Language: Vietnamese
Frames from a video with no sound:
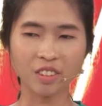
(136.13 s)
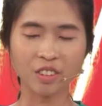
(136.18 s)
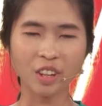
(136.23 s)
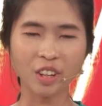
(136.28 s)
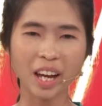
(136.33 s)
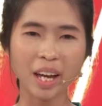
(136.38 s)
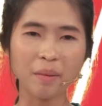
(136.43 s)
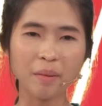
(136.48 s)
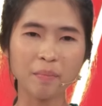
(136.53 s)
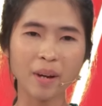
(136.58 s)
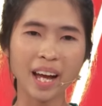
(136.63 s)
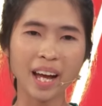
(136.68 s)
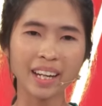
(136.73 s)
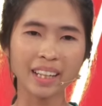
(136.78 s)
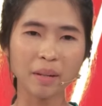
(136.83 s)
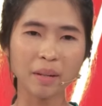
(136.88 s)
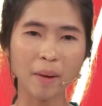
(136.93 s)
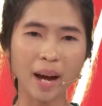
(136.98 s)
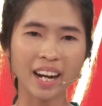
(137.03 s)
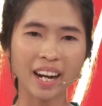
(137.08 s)
cho em hát
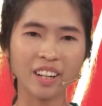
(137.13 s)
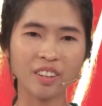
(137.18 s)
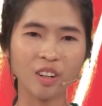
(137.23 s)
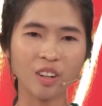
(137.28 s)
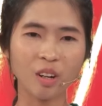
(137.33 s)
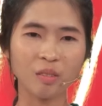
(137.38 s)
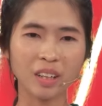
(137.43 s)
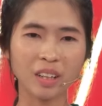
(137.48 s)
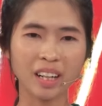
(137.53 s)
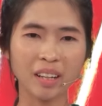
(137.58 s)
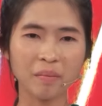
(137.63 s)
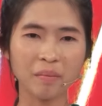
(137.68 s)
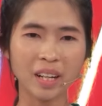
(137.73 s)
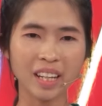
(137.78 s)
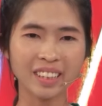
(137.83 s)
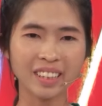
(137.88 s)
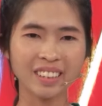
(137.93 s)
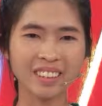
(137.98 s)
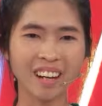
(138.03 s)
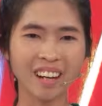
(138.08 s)
cái bài này được không đó em lấy tinh